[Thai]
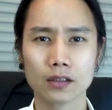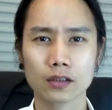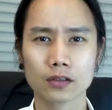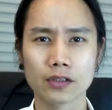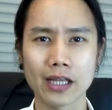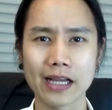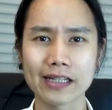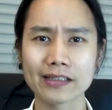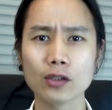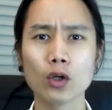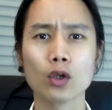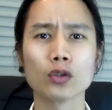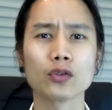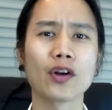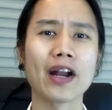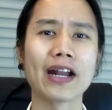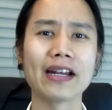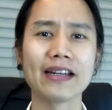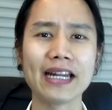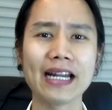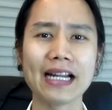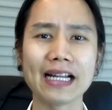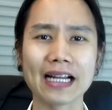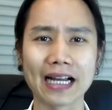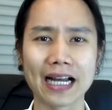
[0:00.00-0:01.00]
เทคโนเทรน
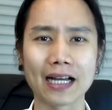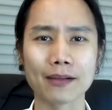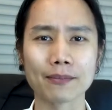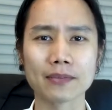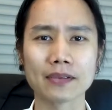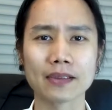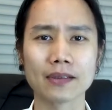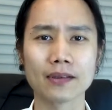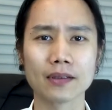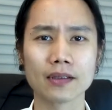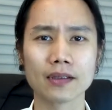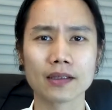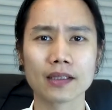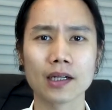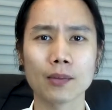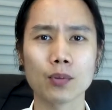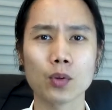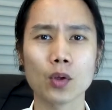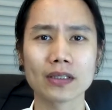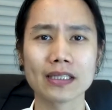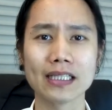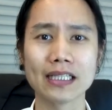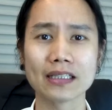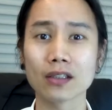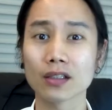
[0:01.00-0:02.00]
ดิ้งครับ ก็พ
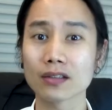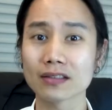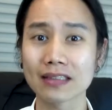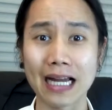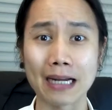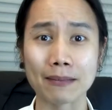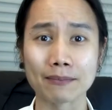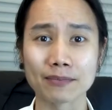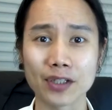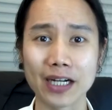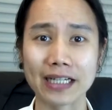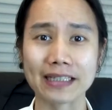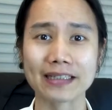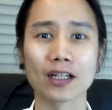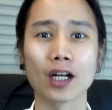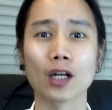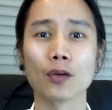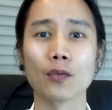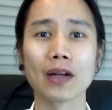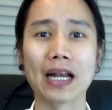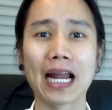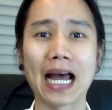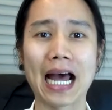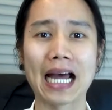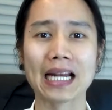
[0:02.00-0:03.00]
วกที่ต้องตามเทรนตลอด
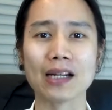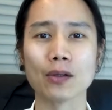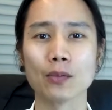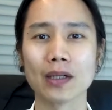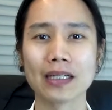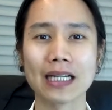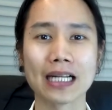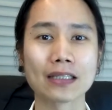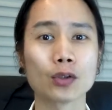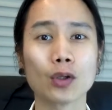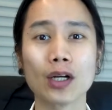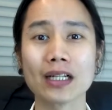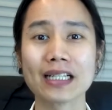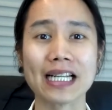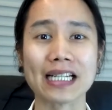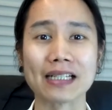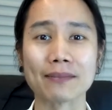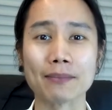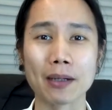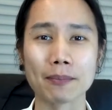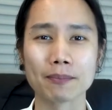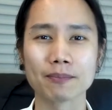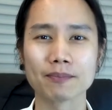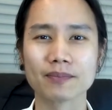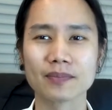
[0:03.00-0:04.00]
เวลาหรือว่านักธุรกิจ
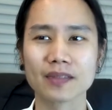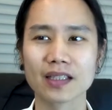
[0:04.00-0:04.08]
แบบ